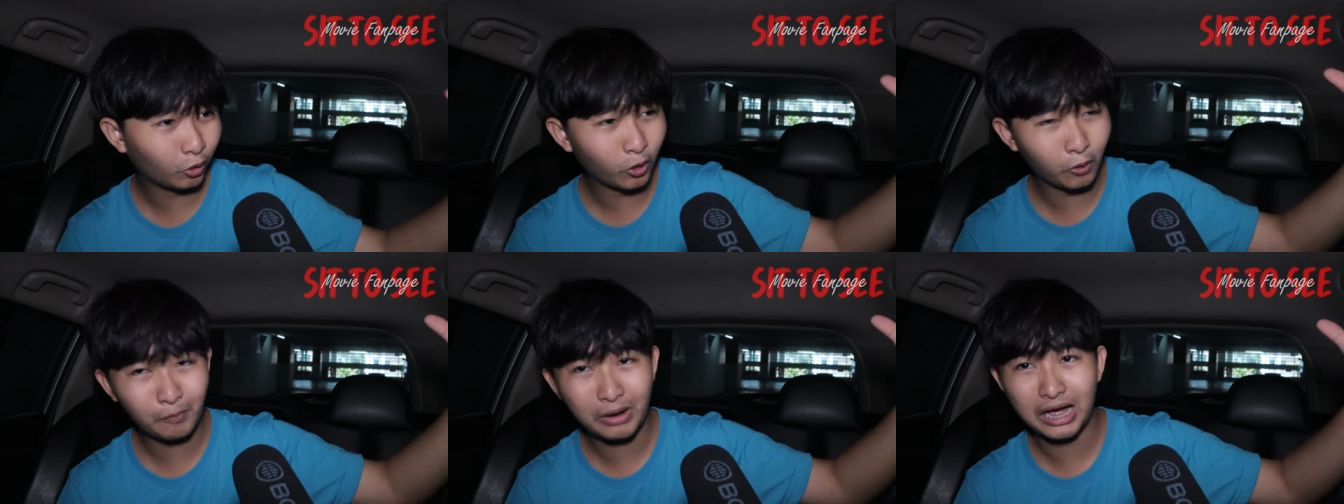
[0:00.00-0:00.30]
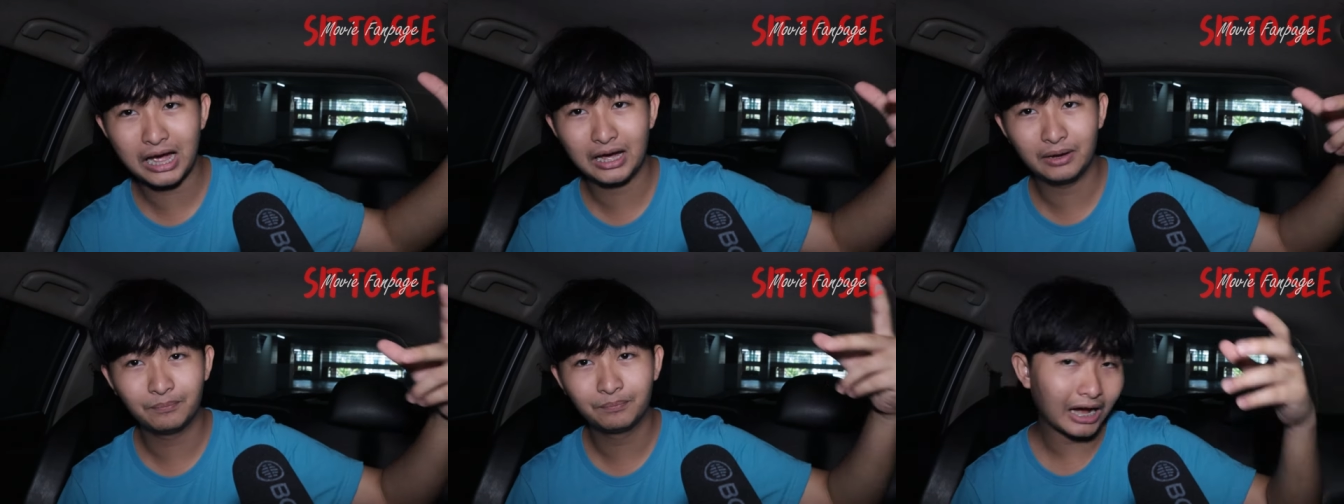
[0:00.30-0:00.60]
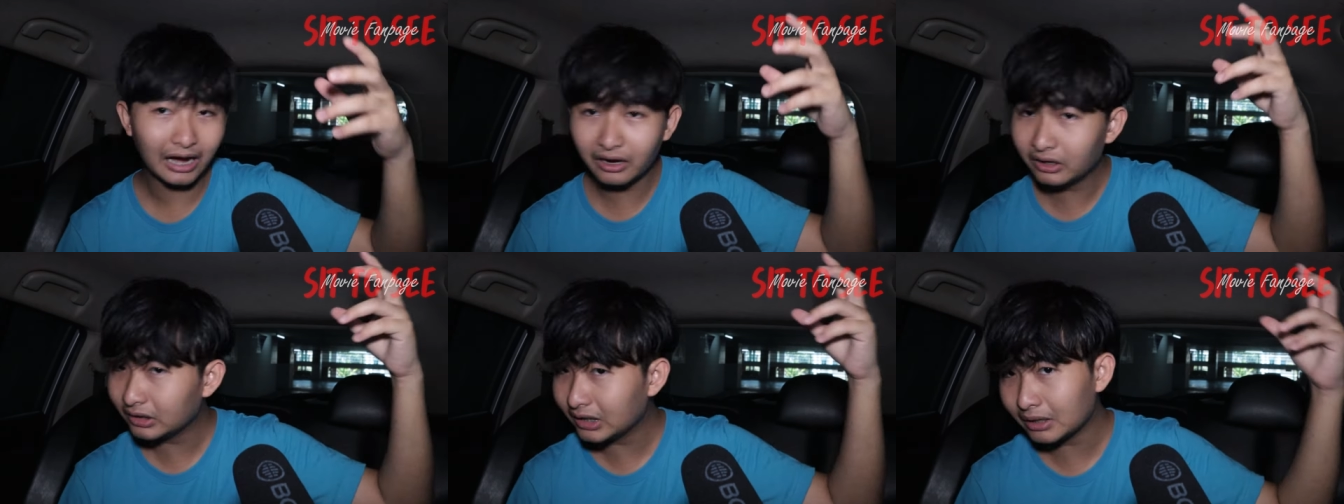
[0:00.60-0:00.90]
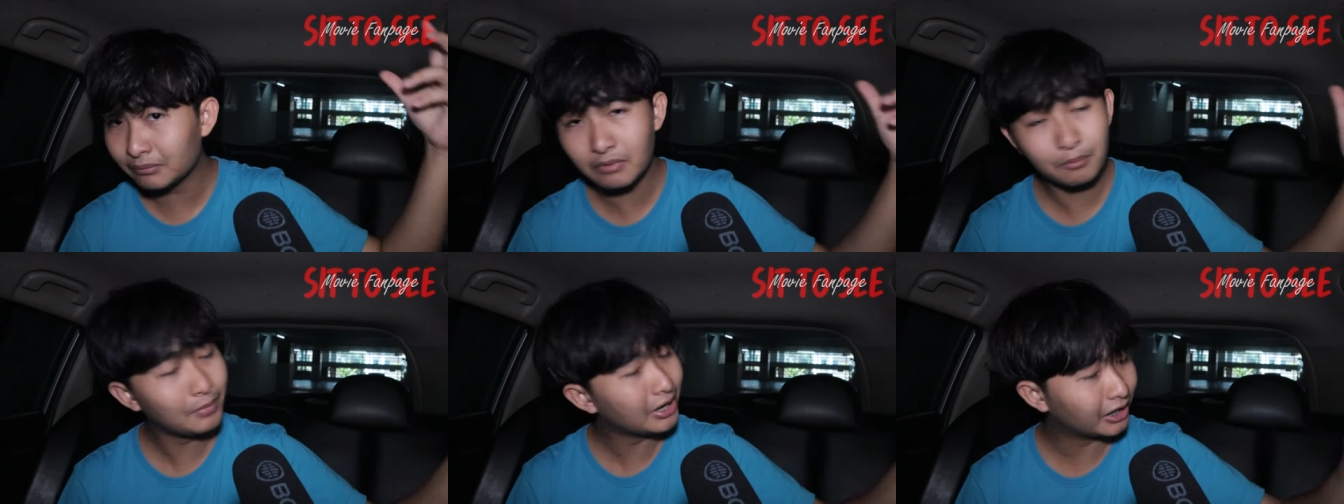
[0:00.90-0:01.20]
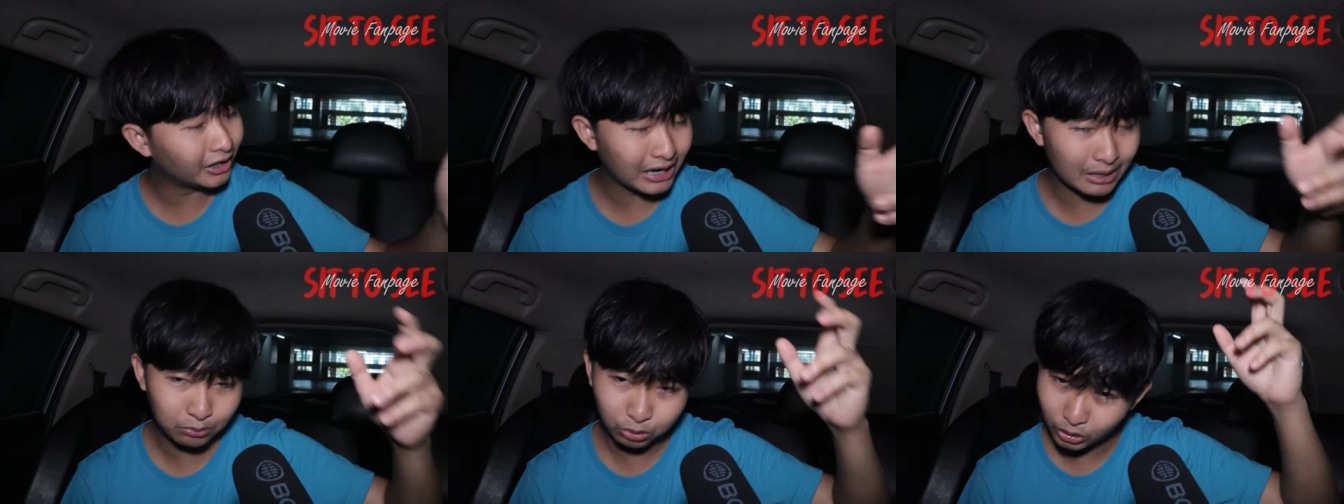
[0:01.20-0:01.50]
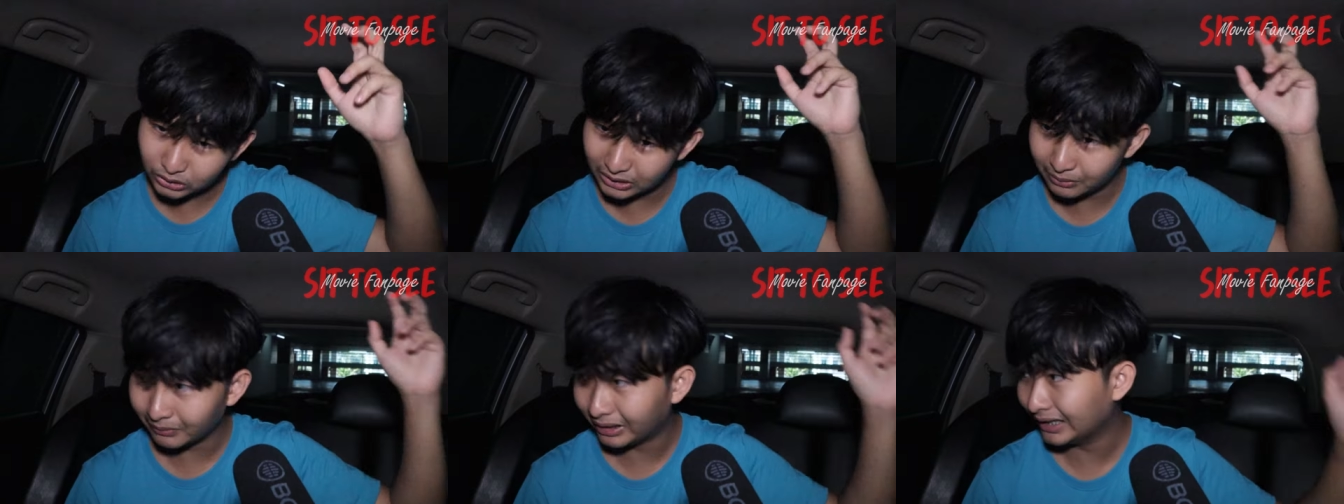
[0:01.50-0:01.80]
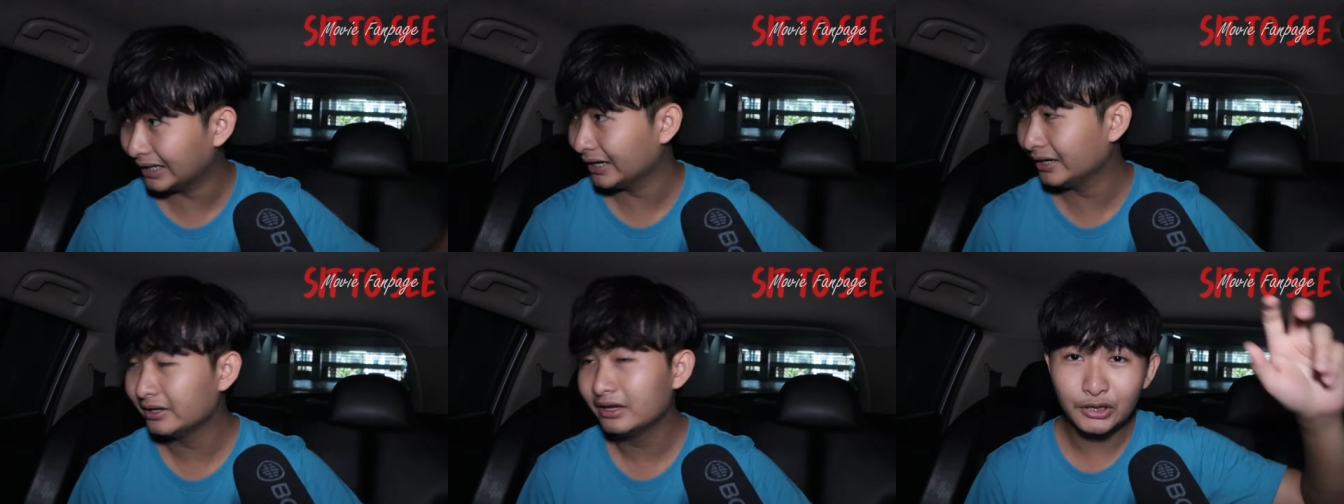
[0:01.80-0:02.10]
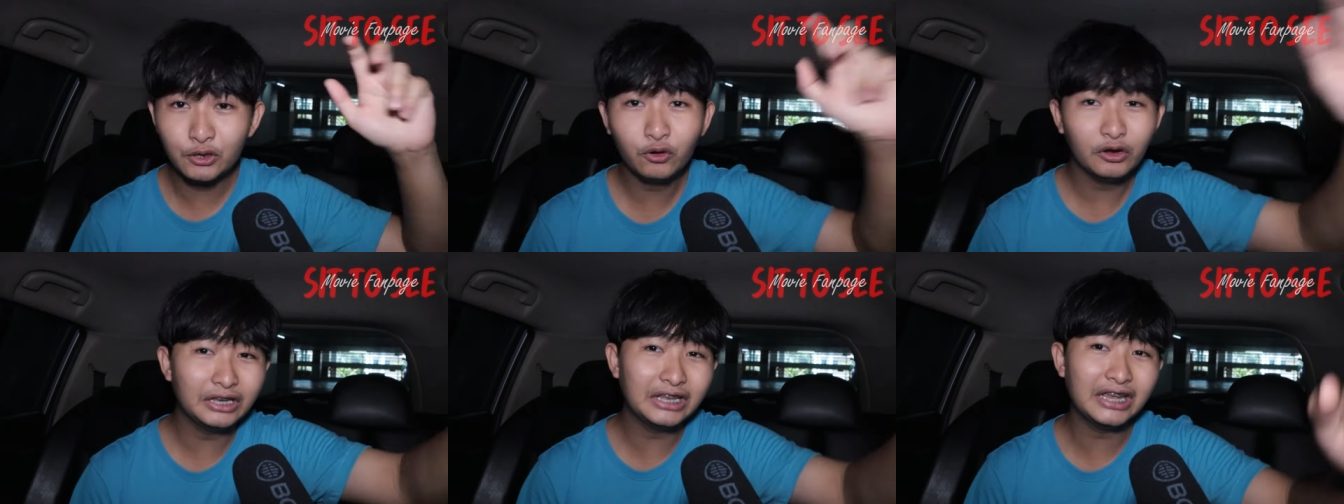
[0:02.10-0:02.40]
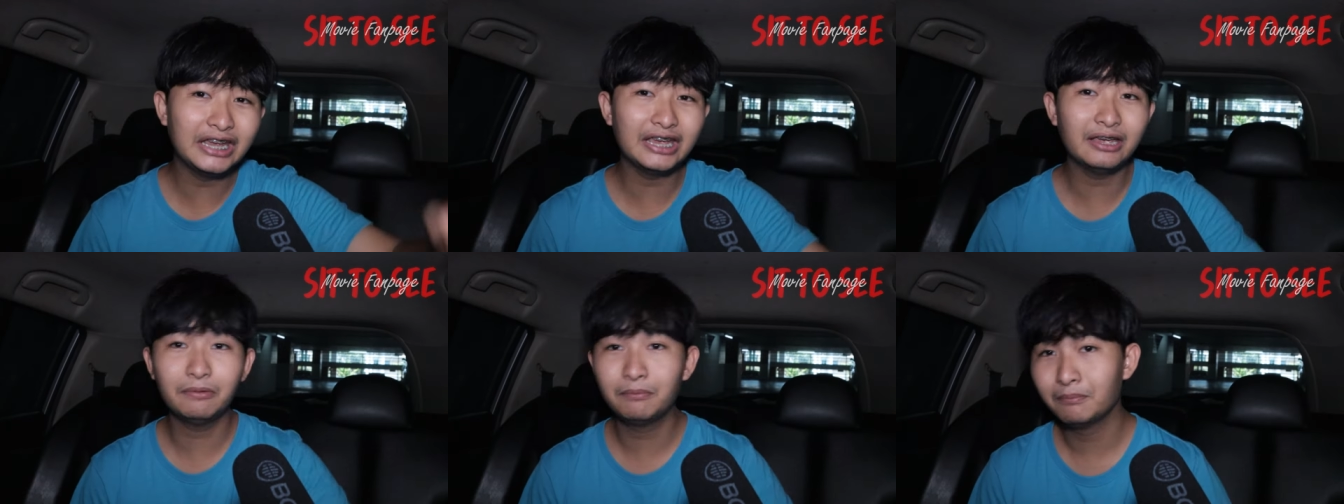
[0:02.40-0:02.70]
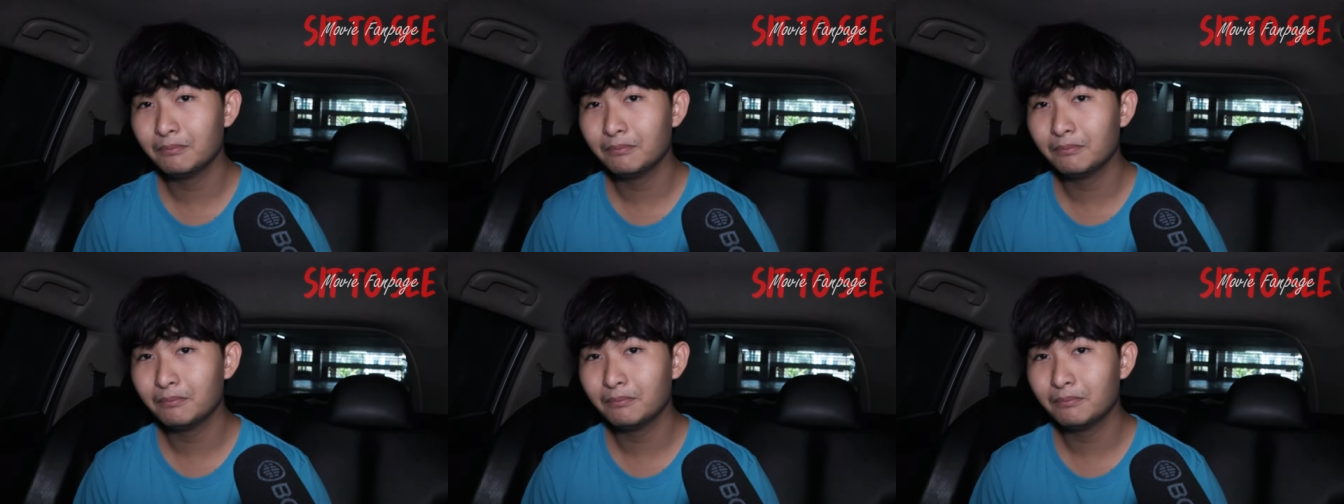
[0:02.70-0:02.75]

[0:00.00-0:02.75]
ล่มาทั้งเรื่องไม่เคยพูดถึงมาเลยอยู่ดี